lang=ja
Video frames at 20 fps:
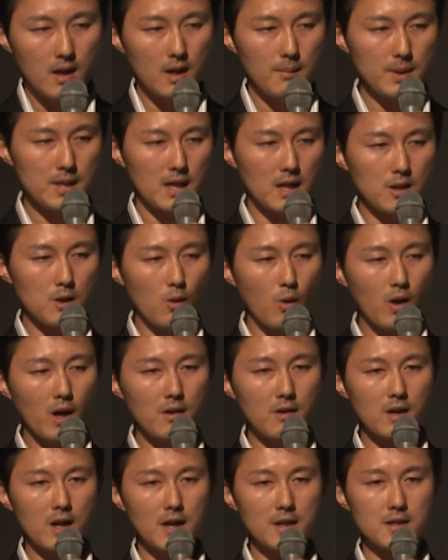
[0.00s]
また評価
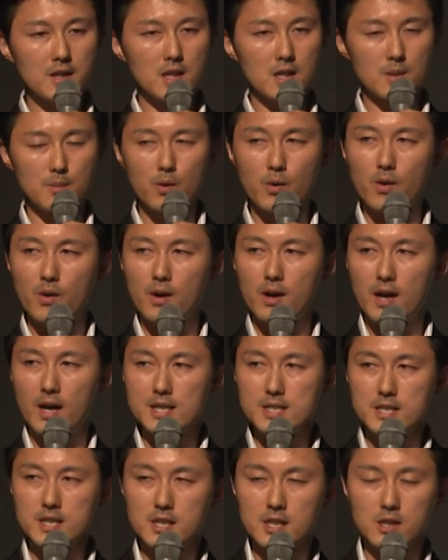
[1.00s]
の観点でも
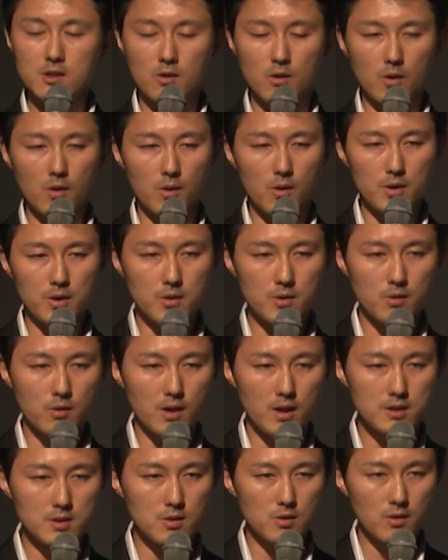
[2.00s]
ICT の有効
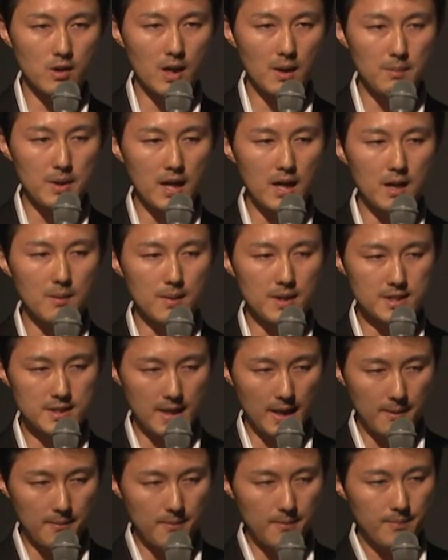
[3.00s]
活用が見られまし
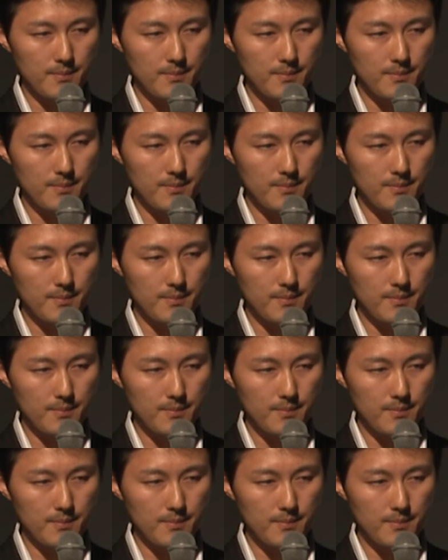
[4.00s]
た。